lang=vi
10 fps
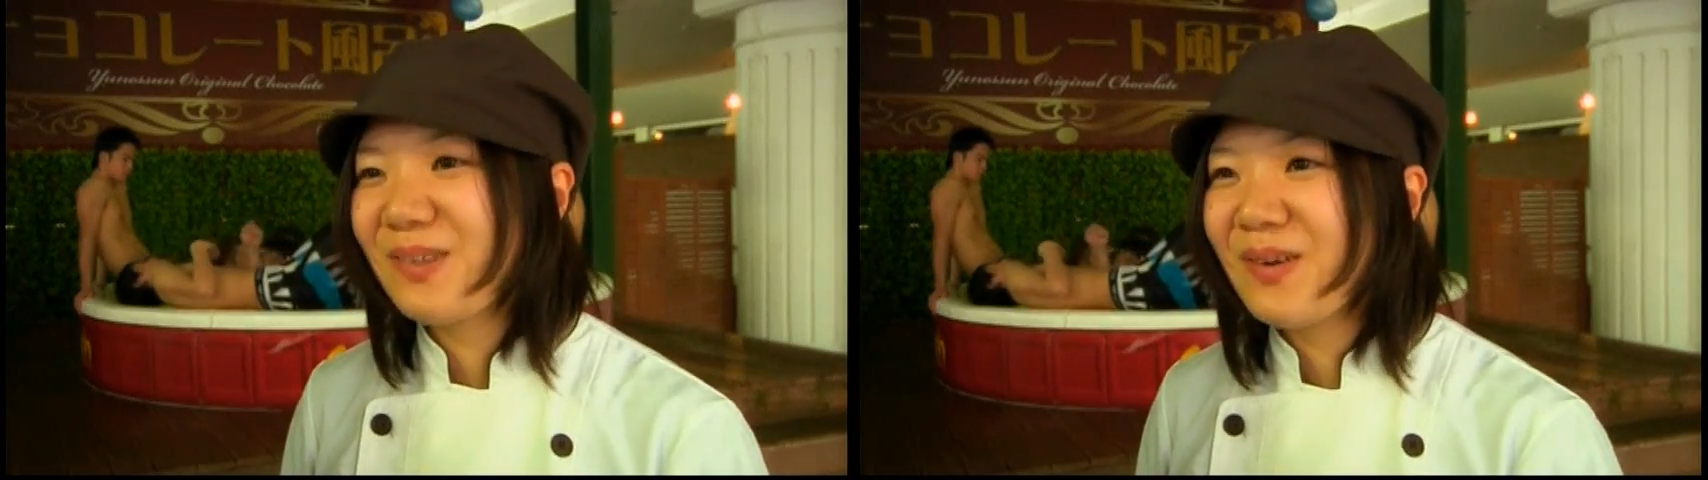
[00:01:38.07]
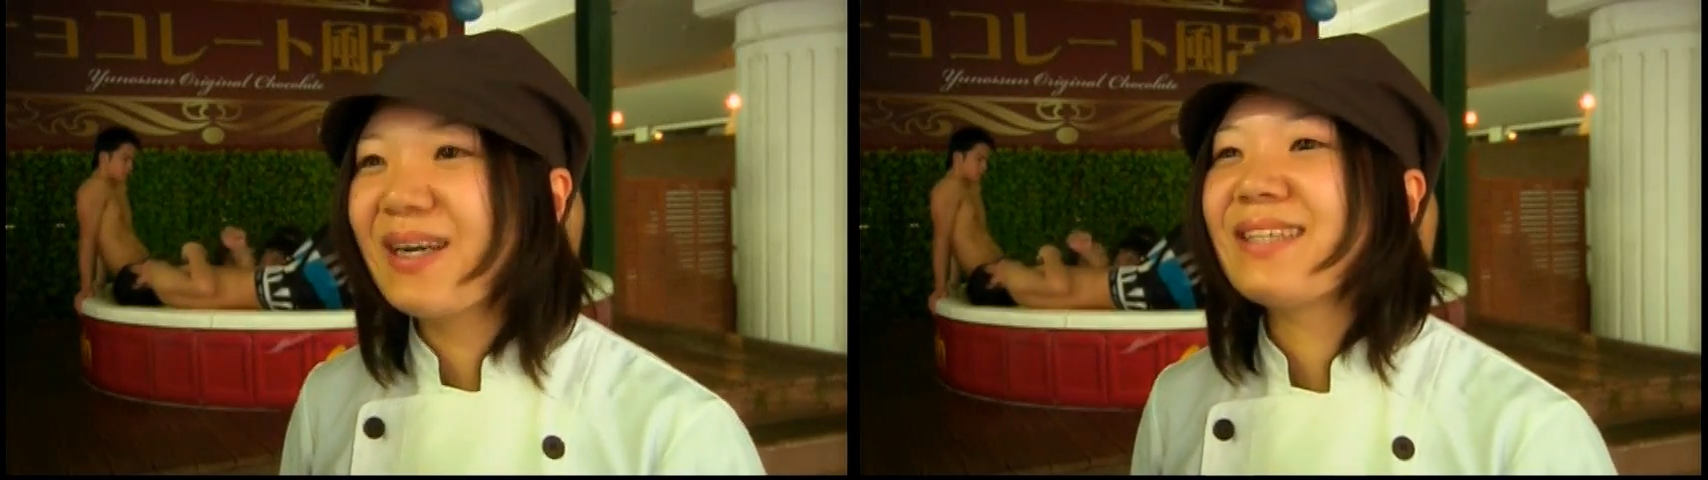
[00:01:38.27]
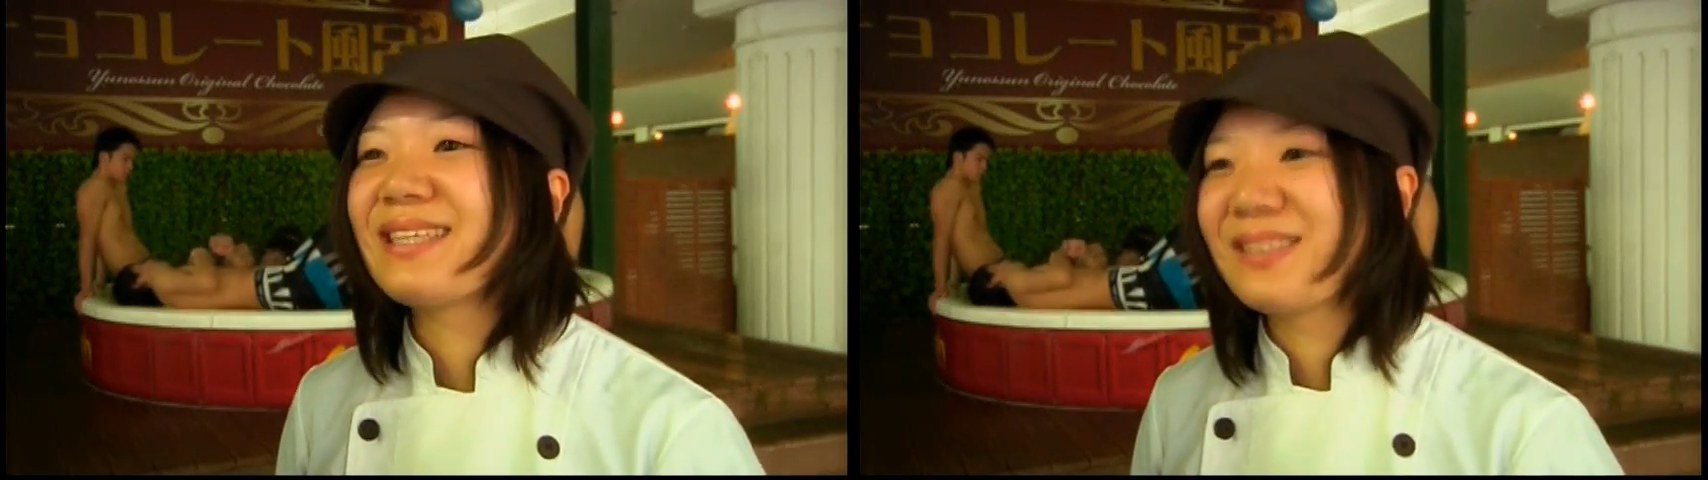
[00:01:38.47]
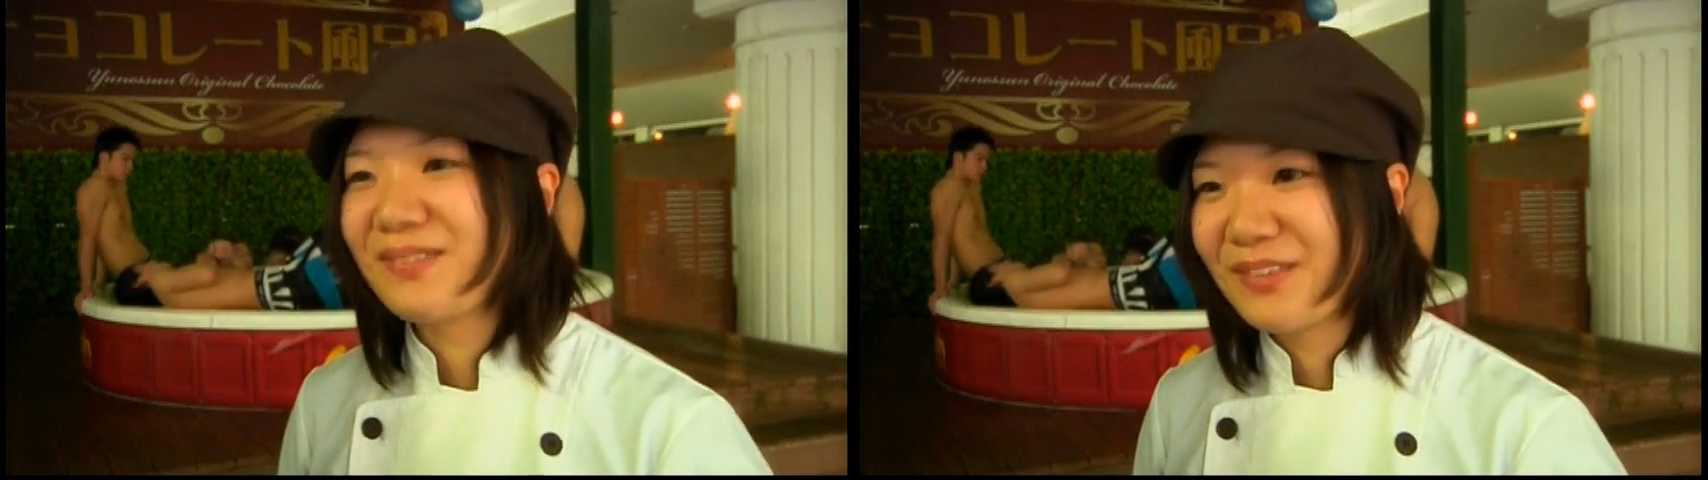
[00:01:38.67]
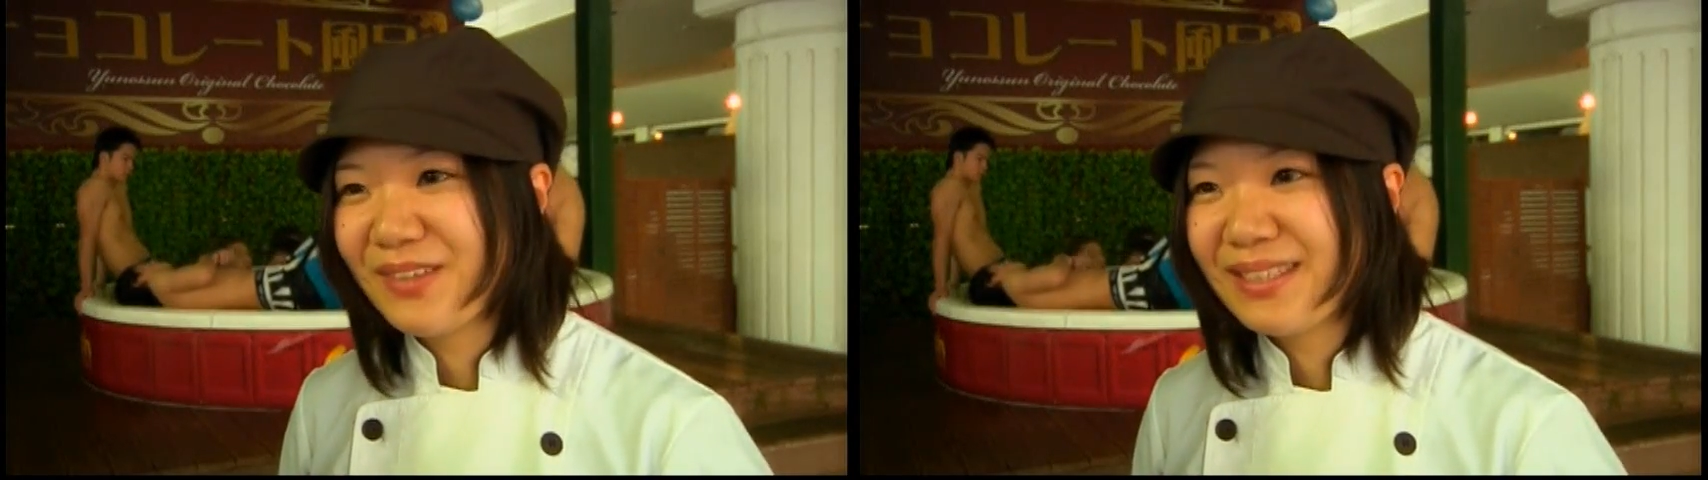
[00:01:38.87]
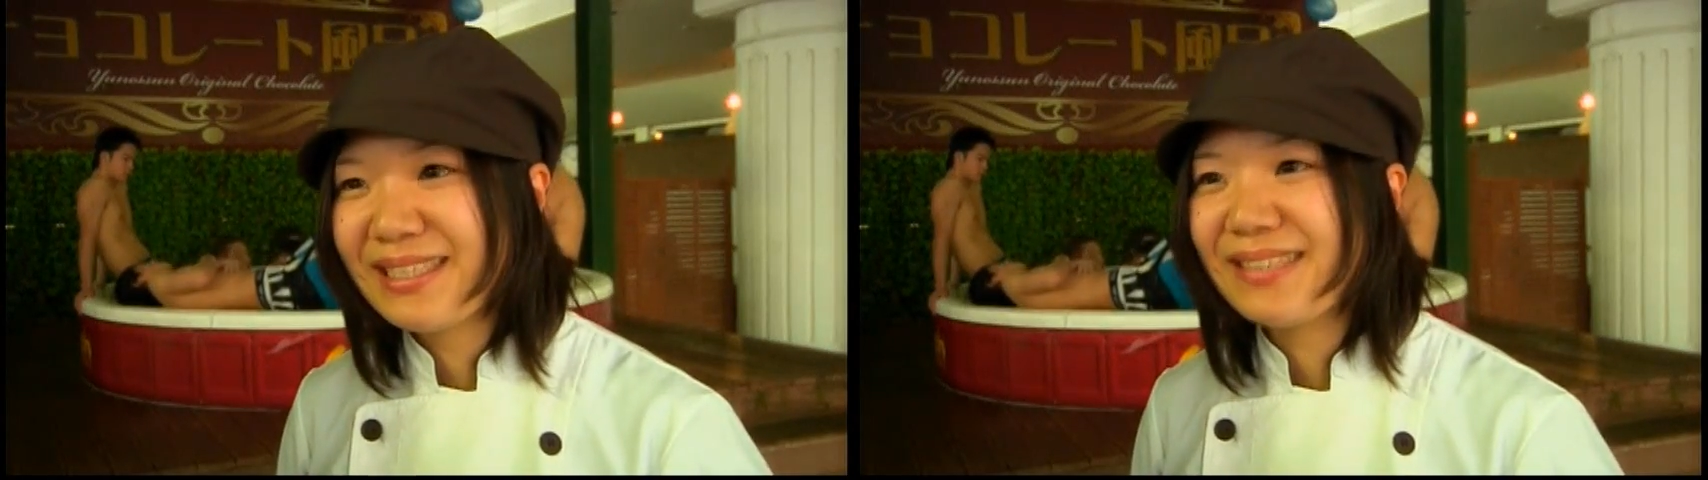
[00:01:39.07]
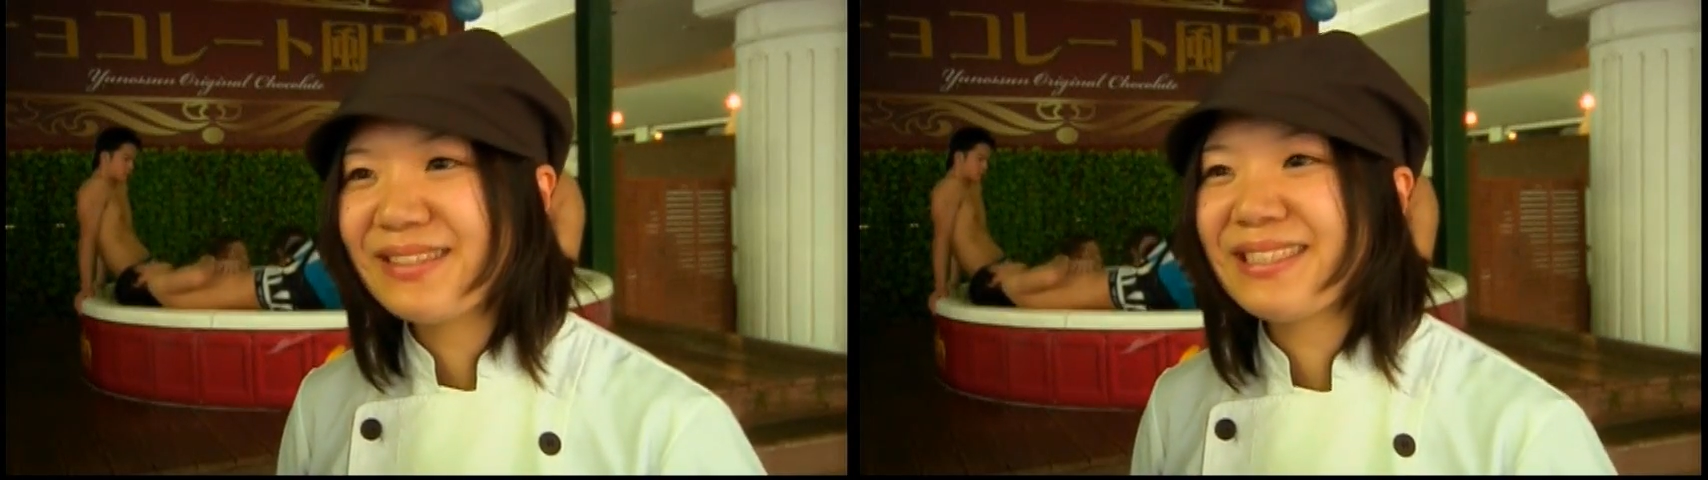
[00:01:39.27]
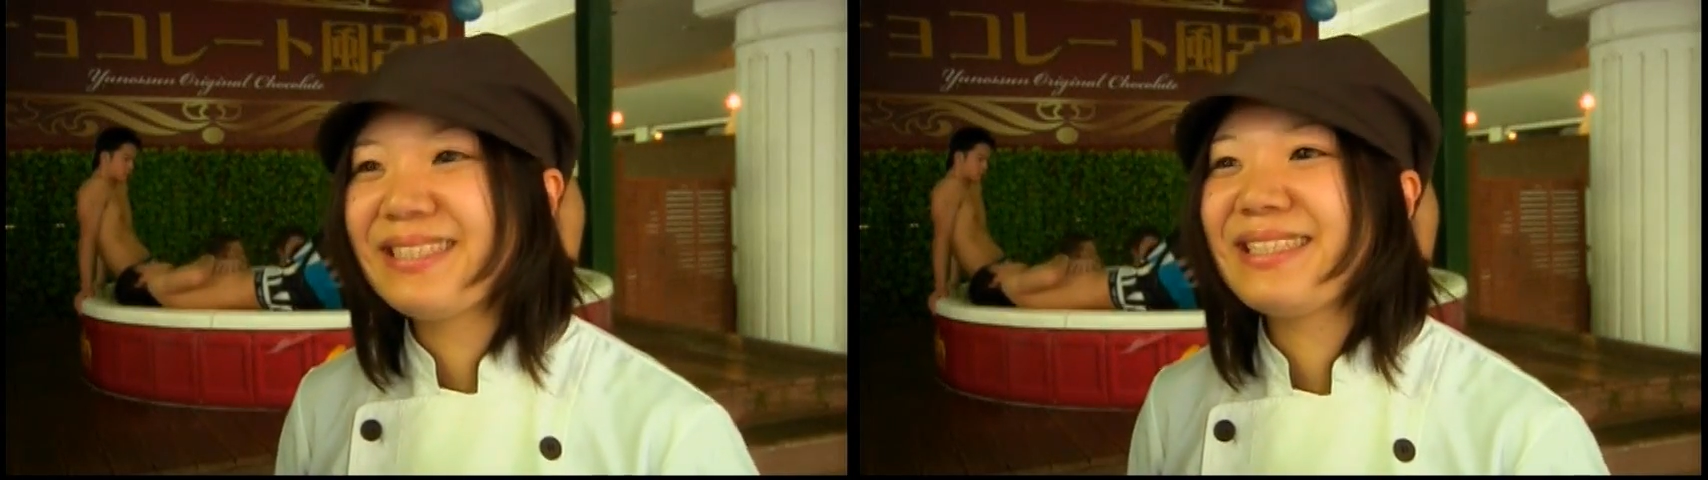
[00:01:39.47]
hương của các loại thức uống
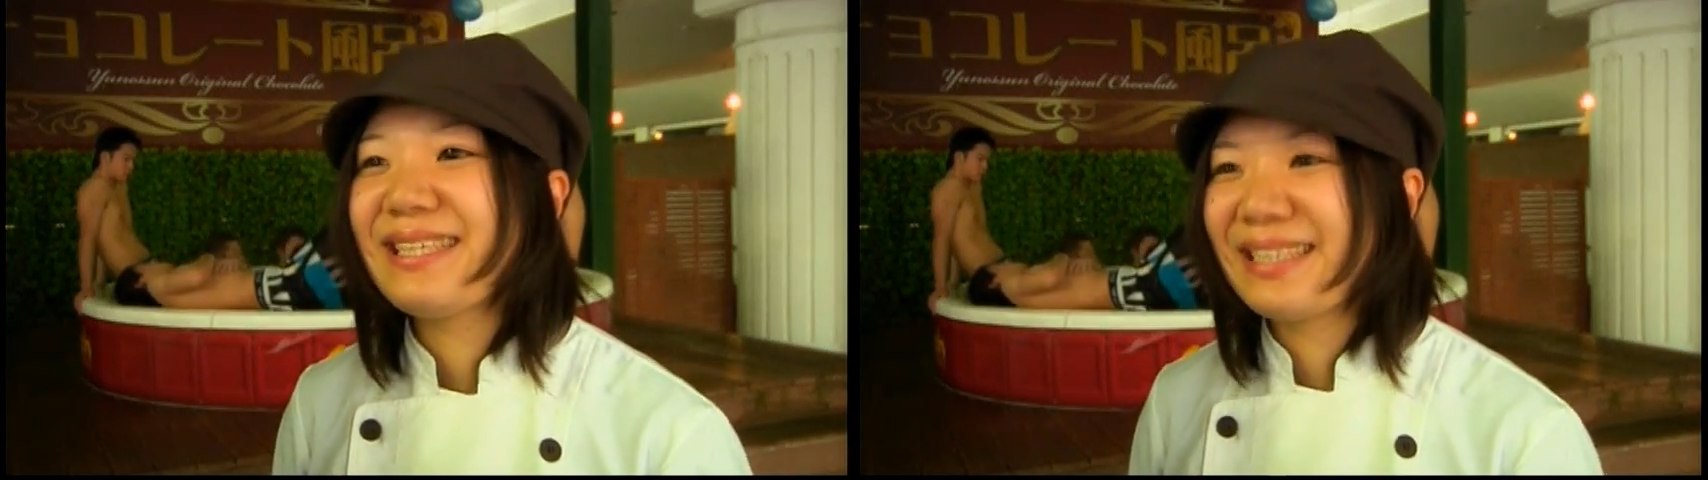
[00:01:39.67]
này.